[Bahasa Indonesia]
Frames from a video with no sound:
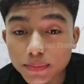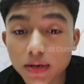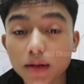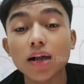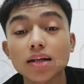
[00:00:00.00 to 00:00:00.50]

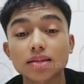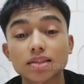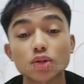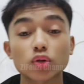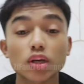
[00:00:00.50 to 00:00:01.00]
Bener banget
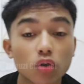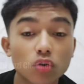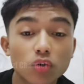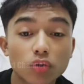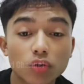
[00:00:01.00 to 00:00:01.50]
satu kilo
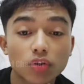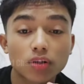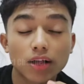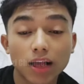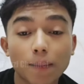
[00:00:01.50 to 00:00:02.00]

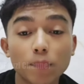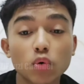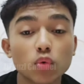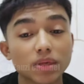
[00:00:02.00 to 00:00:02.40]
kamu